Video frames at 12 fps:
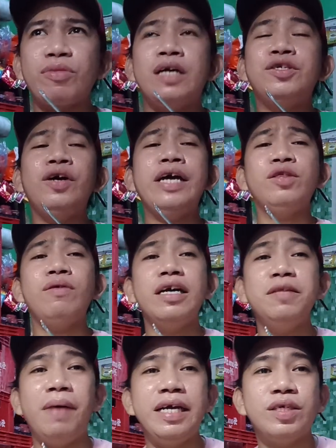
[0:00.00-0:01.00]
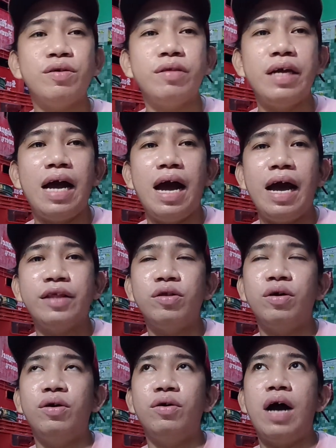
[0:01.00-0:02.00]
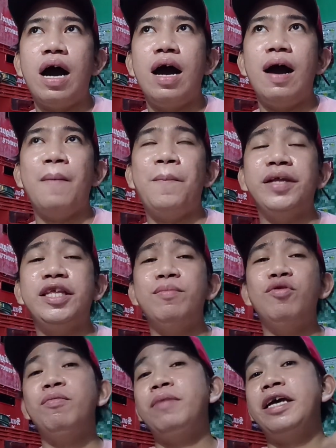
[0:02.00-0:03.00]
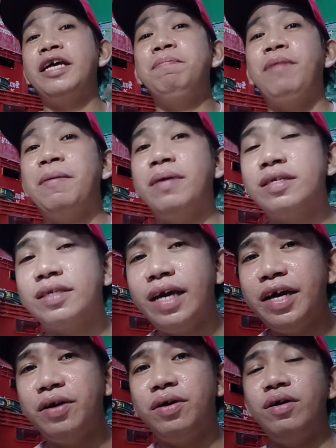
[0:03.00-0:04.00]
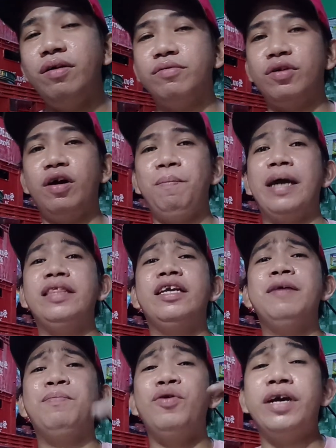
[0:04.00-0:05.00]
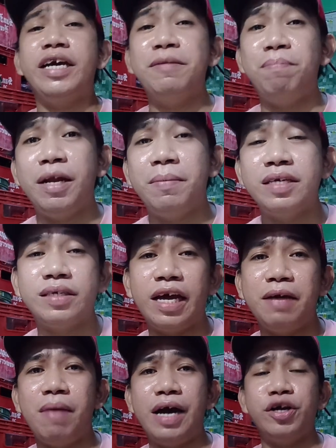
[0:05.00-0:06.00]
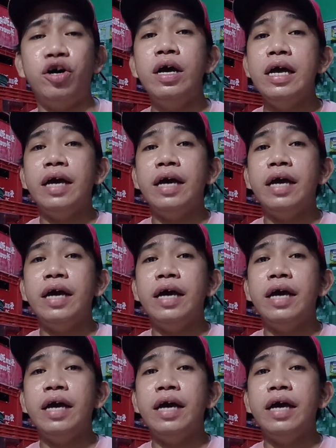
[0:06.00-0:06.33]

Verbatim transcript: So itong advice ko te ha, ito uh, pwede mong i-implement sa iyo, no? pwede rin pong i-implement sa iba. No?